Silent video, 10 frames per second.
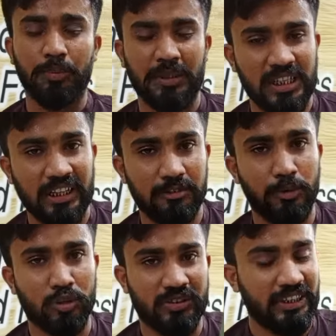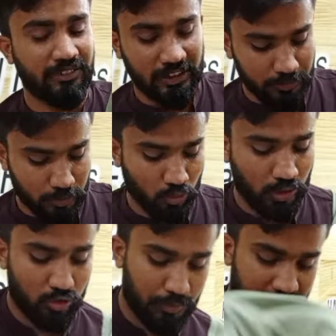सौ पचास में और सेट वाइज भी
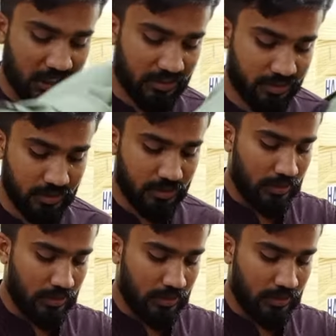सोलह सौ पचास